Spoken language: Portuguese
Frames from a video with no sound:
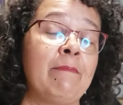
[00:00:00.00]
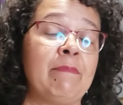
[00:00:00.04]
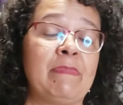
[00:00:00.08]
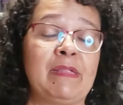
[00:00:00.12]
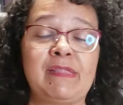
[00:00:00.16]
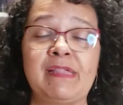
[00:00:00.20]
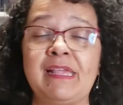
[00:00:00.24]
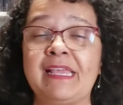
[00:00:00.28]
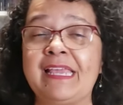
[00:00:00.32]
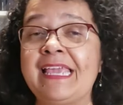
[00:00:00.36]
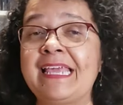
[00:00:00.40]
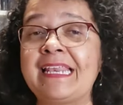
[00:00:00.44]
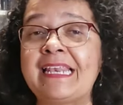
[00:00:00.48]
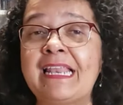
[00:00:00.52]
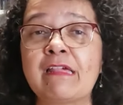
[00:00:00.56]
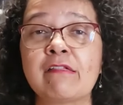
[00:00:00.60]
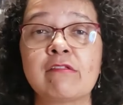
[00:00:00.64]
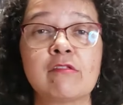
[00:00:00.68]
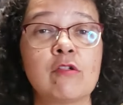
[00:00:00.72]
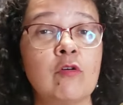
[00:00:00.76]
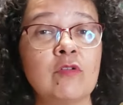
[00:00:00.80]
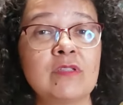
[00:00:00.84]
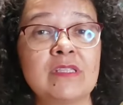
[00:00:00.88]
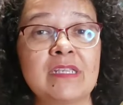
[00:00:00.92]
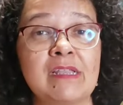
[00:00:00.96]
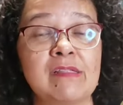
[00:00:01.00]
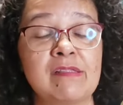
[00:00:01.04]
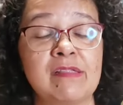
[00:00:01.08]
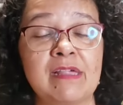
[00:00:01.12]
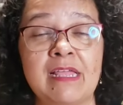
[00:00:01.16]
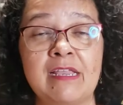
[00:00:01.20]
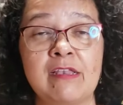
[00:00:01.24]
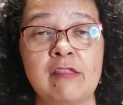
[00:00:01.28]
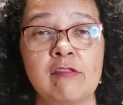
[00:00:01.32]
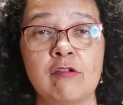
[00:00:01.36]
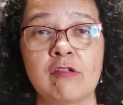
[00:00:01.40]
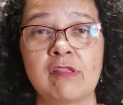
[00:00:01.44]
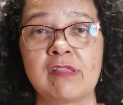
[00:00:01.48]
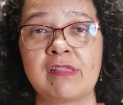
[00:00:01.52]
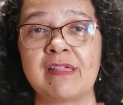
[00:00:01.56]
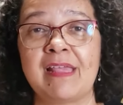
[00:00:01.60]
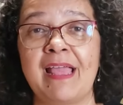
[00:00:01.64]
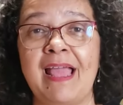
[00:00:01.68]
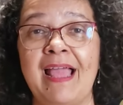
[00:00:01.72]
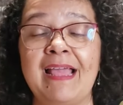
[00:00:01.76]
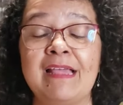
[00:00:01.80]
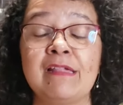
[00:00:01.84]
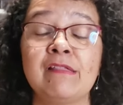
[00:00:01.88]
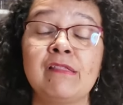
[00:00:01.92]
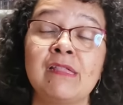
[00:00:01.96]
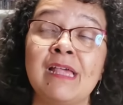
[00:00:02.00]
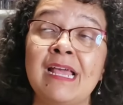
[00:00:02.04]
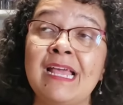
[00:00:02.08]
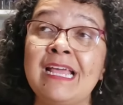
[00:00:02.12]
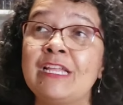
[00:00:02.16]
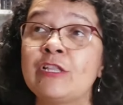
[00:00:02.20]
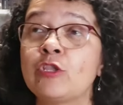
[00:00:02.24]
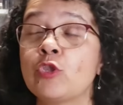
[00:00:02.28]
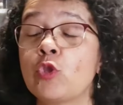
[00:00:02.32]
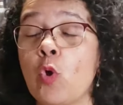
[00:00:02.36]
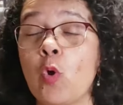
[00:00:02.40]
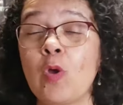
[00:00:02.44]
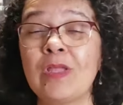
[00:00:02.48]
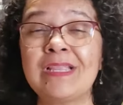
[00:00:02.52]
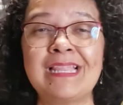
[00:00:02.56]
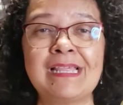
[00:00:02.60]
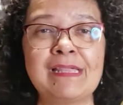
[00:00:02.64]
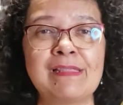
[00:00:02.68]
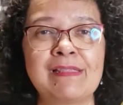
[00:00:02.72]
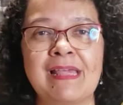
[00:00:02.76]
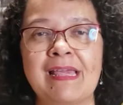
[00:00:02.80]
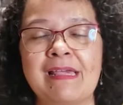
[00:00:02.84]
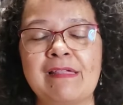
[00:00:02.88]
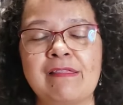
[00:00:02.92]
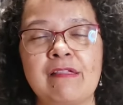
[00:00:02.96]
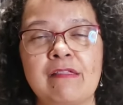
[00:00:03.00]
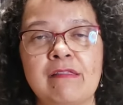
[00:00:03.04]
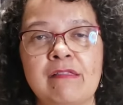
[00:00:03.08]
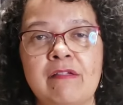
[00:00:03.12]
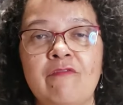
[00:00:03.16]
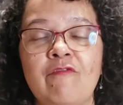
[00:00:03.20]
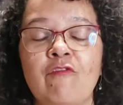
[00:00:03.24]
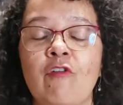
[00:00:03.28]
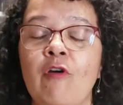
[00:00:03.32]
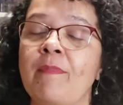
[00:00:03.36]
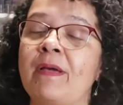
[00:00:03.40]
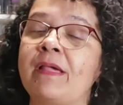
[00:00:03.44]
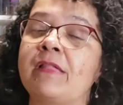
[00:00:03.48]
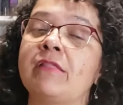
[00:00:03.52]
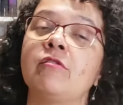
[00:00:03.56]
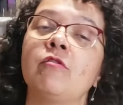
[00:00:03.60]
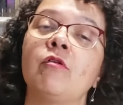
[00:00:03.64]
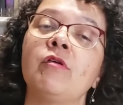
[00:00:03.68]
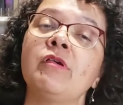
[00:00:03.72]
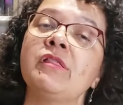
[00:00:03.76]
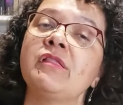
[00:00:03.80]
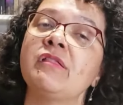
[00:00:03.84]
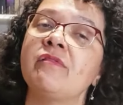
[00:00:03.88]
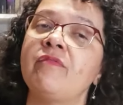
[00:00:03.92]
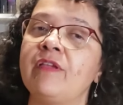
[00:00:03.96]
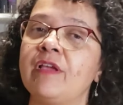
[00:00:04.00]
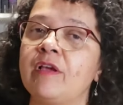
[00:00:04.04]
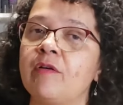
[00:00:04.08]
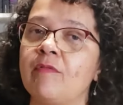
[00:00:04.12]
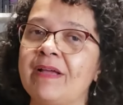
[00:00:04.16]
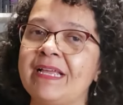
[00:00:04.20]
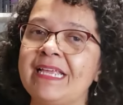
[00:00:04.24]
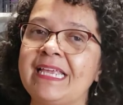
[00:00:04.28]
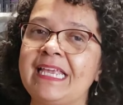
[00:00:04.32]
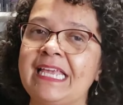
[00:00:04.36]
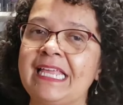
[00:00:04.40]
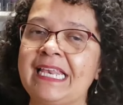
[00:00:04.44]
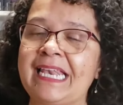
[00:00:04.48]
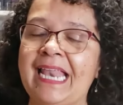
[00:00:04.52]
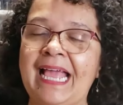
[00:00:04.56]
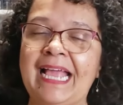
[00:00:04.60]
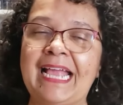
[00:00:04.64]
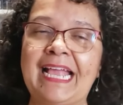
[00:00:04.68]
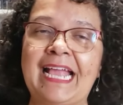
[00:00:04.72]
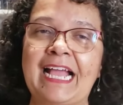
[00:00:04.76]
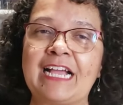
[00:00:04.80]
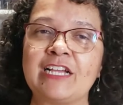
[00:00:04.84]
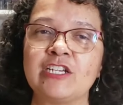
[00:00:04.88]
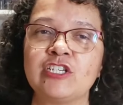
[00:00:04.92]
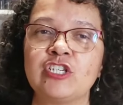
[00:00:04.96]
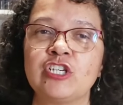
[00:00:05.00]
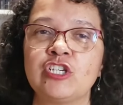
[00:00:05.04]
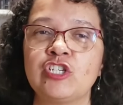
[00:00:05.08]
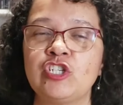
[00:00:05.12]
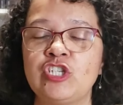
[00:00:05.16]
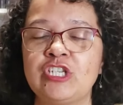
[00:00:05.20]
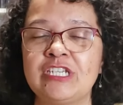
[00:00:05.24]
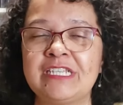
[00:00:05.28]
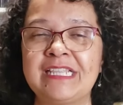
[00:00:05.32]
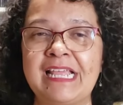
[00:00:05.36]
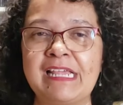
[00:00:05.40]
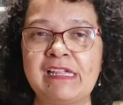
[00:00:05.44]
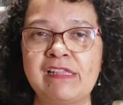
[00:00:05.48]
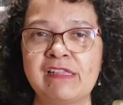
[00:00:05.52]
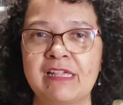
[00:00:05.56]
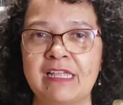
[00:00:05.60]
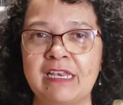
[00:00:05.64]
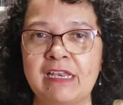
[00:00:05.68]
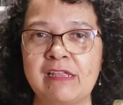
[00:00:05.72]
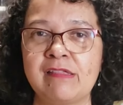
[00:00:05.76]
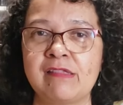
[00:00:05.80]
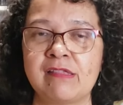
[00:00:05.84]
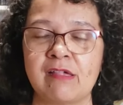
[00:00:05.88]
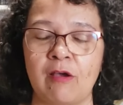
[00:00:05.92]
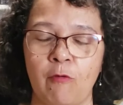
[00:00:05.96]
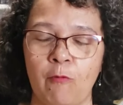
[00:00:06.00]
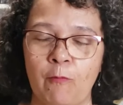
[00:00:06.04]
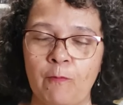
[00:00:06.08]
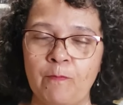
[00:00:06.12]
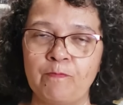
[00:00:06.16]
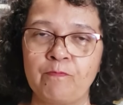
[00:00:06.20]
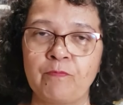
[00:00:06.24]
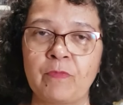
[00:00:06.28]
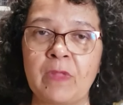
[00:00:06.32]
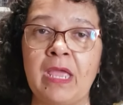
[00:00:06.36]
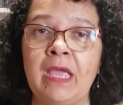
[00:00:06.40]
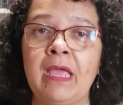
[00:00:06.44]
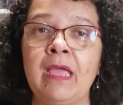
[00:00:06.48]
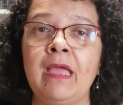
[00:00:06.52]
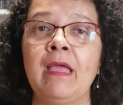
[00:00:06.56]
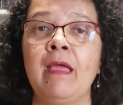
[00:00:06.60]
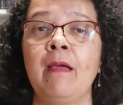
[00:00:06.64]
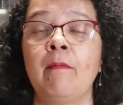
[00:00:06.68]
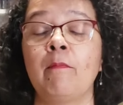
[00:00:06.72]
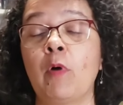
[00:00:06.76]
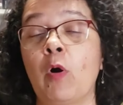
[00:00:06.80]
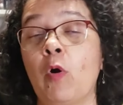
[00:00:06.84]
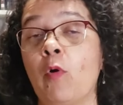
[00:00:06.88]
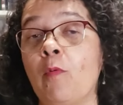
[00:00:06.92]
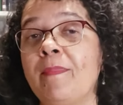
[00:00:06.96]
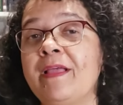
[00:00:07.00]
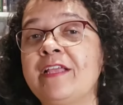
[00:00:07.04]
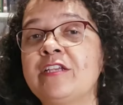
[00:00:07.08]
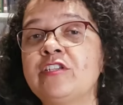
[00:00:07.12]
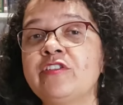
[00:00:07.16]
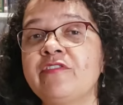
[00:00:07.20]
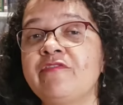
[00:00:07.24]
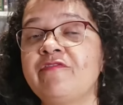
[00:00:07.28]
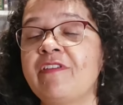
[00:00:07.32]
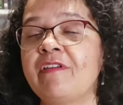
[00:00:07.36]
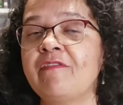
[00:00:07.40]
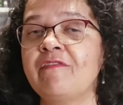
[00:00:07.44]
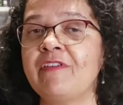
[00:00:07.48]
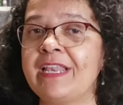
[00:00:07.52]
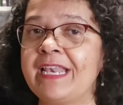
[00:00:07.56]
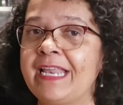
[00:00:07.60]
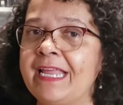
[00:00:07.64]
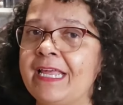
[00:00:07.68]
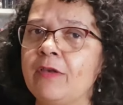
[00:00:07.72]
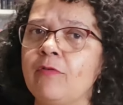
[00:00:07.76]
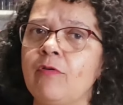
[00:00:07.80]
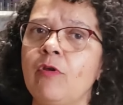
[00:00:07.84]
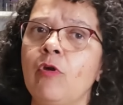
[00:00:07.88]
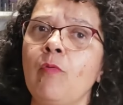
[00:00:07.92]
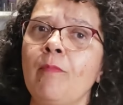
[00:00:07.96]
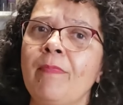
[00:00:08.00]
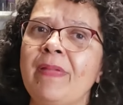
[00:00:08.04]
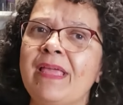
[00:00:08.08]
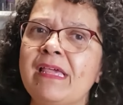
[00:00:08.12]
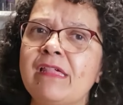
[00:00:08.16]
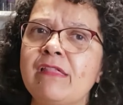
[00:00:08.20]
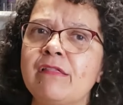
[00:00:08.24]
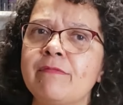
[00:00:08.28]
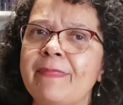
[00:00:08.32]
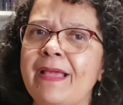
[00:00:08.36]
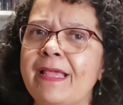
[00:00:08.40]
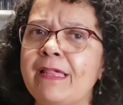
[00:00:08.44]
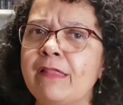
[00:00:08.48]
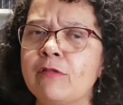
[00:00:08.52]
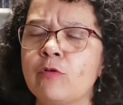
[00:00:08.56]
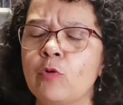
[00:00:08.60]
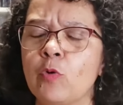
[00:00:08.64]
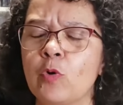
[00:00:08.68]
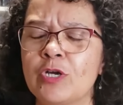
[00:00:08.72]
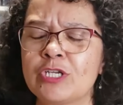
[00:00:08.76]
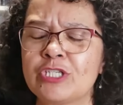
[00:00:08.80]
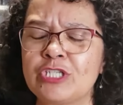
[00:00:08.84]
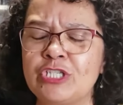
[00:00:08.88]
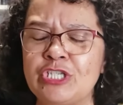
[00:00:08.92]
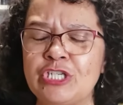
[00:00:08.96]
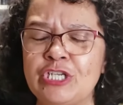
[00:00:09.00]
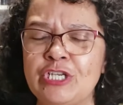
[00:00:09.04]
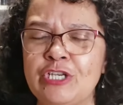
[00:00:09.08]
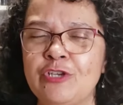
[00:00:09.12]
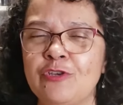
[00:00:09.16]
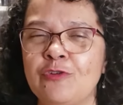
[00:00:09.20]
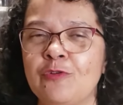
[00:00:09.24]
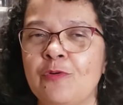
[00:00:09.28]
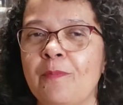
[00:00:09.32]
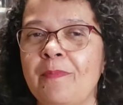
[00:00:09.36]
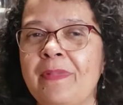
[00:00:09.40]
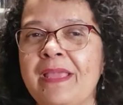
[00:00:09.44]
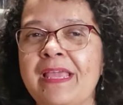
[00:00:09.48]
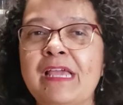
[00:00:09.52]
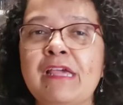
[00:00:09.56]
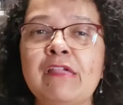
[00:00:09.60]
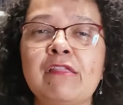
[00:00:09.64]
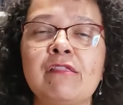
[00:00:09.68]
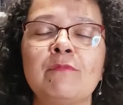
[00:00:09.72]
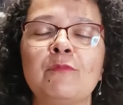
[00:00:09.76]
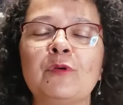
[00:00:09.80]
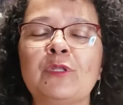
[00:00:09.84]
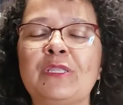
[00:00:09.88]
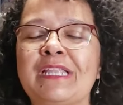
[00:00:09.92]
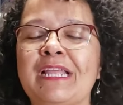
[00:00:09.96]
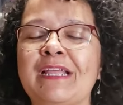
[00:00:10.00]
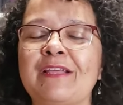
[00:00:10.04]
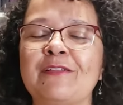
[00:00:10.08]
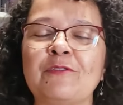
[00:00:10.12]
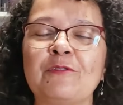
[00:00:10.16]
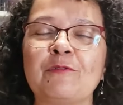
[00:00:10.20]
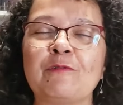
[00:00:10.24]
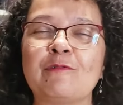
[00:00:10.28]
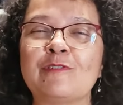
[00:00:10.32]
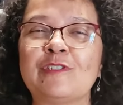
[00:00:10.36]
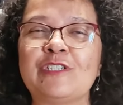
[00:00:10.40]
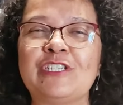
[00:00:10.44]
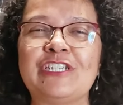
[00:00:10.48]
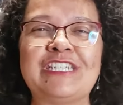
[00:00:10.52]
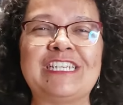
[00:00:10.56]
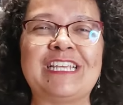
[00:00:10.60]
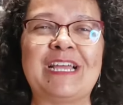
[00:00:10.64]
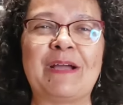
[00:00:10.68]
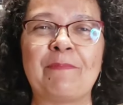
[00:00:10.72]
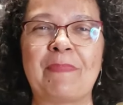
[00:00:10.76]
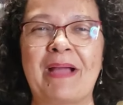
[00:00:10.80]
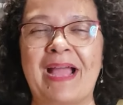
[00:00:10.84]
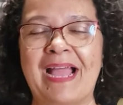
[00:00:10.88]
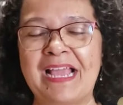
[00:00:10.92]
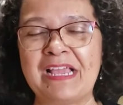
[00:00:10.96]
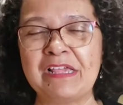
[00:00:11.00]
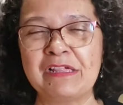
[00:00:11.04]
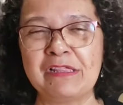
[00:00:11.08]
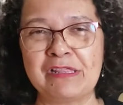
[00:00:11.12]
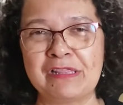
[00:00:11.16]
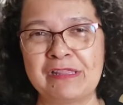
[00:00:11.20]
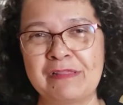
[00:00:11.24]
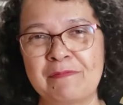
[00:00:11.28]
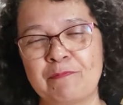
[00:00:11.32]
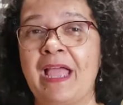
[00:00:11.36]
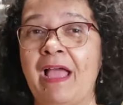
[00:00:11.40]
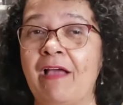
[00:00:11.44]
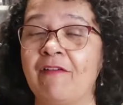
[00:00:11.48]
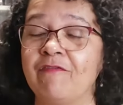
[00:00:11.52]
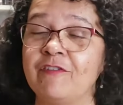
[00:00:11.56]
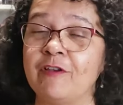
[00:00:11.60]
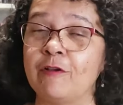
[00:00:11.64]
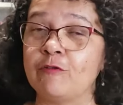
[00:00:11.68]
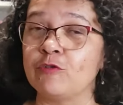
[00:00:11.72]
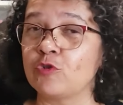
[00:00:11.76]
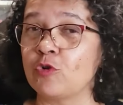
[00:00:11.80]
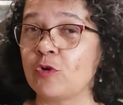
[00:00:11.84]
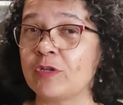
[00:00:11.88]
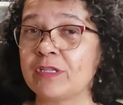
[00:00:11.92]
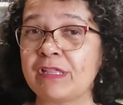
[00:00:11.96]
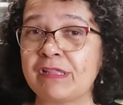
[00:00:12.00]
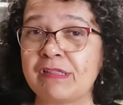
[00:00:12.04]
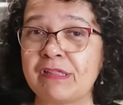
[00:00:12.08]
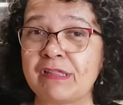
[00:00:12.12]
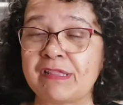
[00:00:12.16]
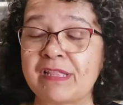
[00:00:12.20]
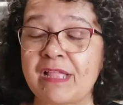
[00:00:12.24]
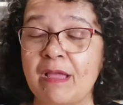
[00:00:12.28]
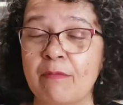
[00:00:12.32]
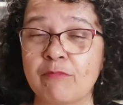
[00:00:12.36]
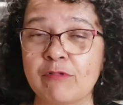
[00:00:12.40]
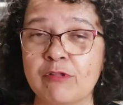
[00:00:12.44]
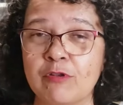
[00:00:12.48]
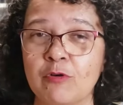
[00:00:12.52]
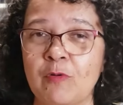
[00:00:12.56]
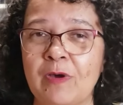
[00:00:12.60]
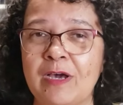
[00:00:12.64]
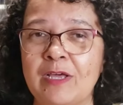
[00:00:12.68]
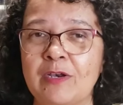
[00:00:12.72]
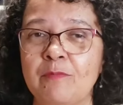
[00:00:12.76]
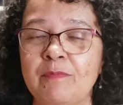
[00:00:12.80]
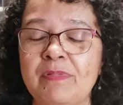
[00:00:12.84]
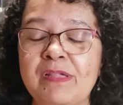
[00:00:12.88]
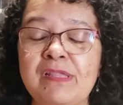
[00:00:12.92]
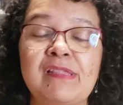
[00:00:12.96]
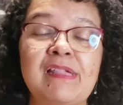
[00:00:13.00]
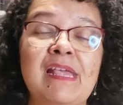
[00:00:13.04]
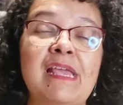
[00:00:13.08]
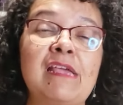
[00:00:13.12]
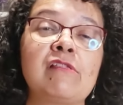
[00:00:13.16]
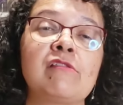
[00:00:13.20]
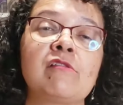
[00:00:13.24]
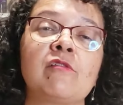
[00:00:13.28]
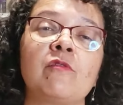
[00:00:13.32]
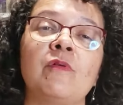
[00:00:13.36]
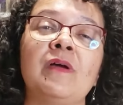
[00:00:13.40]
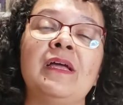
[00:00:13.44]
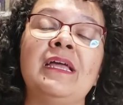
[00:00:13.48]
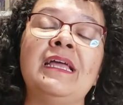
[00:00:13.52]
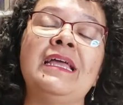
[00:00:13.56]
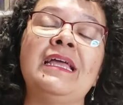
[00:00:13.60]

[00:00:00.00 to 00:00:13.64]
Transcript: me seguir nas outras redes sociais Todas essas informações ficam aqui na caixa de descrição. Bom, mês de fevereiro é um mês mais curtinho, mesmo tendo um dia mais, afinal de contas estamos no ano bissexto,